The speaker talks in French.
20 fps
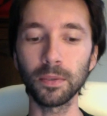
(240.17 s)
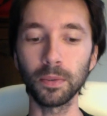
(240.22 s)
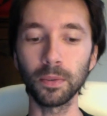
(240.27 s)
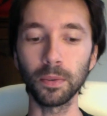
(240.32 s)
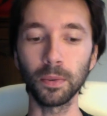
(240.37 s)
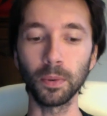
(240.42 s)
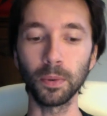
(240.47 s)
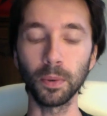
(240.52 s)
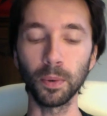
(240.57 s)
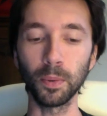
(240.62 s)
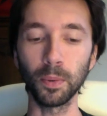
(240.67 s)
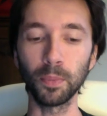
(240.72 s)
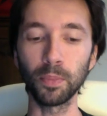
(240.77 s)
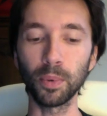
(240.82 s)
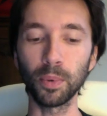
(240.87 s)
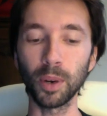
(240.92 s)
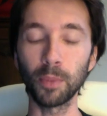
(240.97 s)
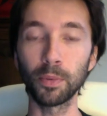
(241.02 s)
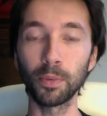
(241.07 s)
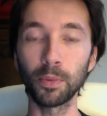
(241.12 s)
euh,
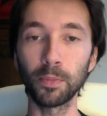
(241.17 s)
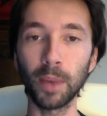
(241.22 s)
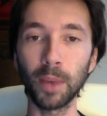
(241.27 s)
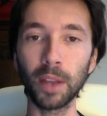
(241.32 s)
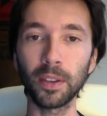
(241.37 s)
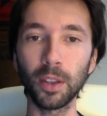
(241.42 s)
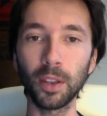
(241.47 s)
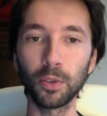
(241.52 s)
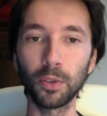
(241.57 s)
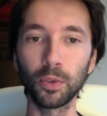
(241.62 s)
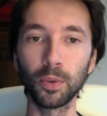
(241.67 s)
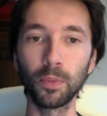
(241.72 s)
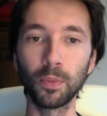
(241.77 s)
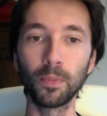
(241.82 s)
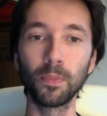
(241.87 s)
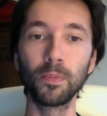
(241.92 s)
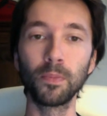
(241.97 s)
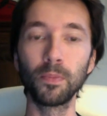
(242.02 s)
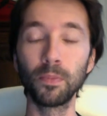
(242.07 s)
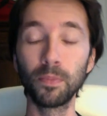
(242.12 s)
pour la plupart, datent de
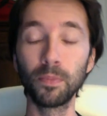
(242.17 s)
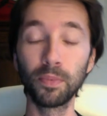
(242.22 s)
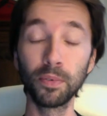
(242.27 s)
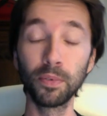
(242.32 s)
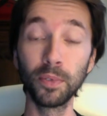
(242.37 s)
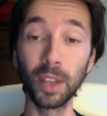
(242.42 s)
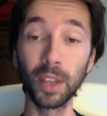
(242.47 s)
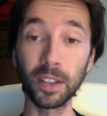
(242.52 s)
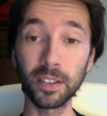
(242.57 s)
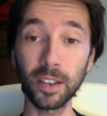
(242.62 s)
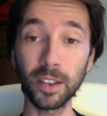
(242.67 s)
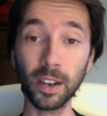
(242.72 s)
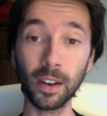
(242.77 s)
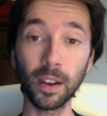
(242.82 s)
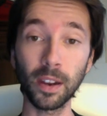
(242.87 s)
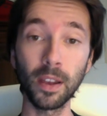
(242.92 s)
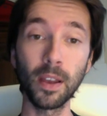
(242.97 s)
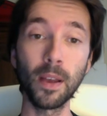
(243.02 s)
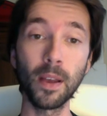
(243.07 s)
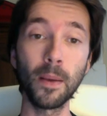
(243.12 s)
plus d'un
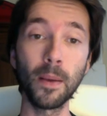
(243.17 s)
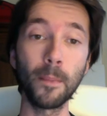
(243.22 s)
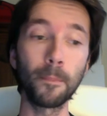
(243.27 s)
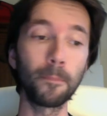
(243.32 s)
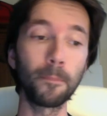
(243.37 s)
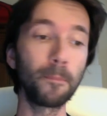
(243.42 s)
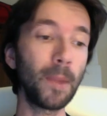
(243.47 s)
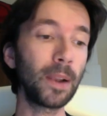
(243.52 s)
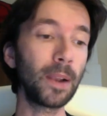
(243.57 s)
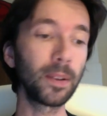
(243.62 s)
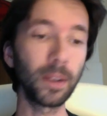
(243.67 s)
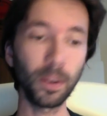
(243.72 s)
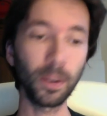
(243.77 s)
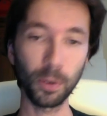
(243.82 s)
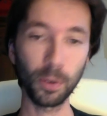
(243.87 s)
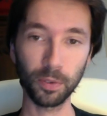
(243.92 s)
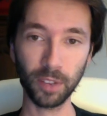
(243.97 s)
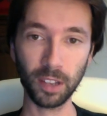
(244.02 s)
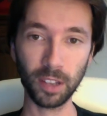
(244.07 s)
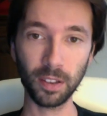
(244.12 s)
siècle, malgré
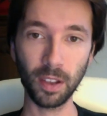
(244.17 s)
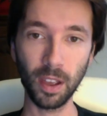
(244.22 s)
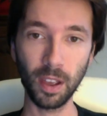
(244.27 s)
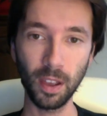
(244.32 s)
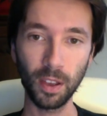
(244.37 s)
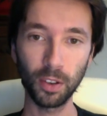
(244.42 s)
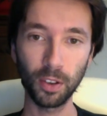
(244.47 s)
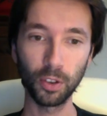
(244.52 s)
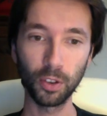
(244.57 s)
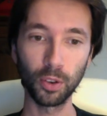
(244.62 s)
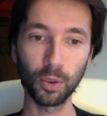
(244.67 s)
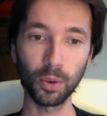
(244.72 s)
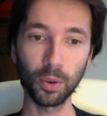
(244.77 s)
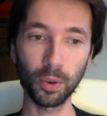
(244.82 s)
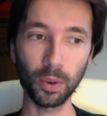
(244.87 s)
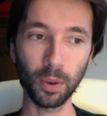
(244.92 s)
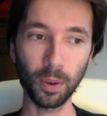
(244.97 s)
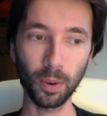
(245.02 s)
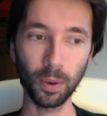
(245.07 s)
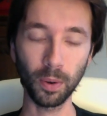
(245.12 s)
le fait qu'on
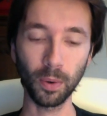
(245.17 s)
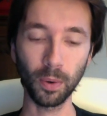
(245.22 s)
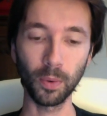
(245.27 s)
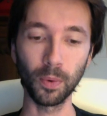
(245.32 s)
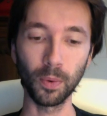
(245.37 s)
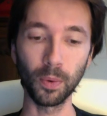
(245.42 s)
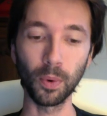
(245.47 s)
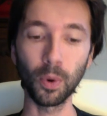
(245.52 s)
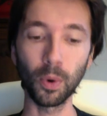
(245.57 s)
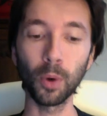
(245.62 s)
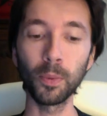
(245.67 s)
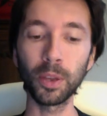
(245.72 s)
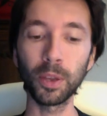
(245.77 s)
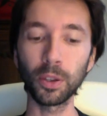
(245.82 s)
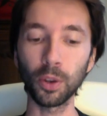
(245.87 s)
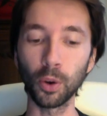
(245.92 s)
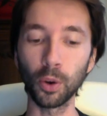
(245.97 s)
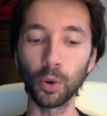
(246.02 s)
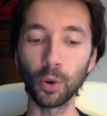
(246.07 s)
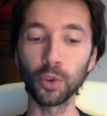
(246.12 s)
euh, on
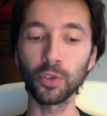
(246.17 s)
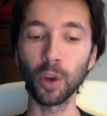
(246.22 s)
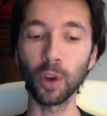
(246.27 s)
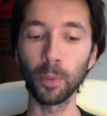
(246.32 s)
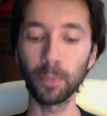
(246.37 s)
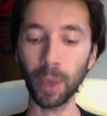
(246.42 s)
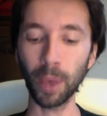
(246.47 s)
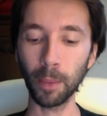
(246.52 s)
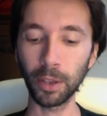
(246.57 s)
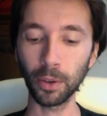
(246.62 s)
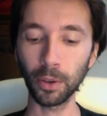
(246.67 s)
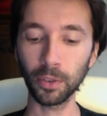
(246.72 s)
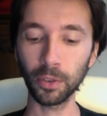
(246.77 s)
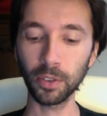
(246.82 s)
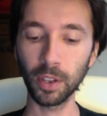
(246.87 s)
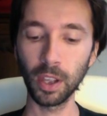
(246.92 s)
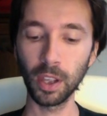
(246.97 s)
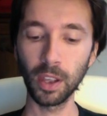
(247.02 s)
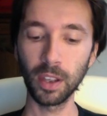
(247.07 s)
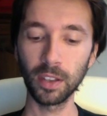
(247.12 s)
remette en cause en
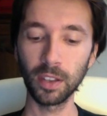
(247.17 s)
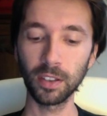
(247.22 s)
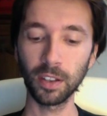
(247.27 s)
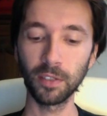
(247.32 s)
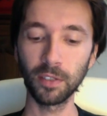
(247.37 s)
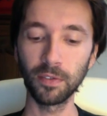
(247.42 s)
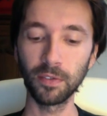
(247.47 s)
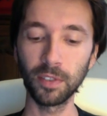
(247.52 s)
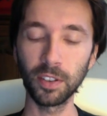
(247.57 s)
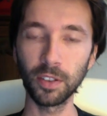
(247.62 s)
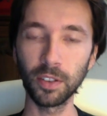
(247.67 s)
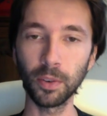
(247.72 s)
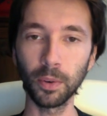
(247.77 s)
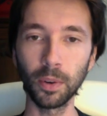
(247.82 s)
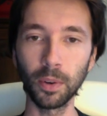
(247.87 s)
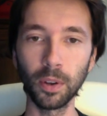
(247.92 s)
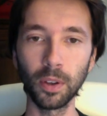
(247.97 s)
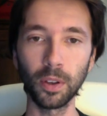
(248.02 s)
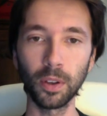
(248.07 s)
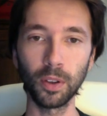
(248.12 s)
permanence cette vision
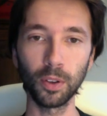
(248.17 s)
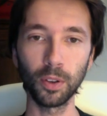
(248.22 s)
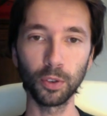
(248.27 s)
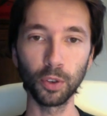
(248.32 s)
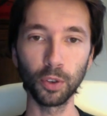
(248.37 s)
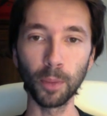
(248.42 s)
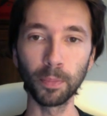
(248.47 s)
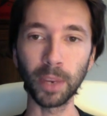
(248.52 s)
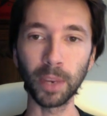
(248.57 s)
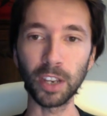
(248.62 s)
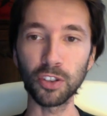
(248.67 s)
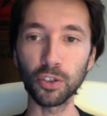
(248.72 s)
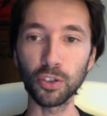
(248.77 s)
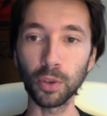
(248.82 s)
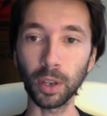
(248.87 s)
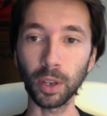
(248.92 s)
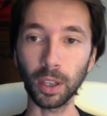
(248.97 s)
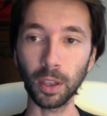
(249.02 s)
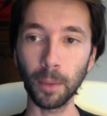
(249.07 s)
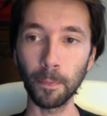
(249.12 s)
de l'homme
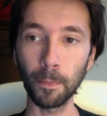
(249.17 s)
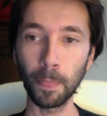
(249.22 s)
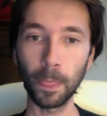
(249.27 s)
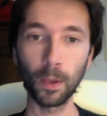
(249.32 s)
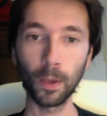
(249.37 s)
préhistorique.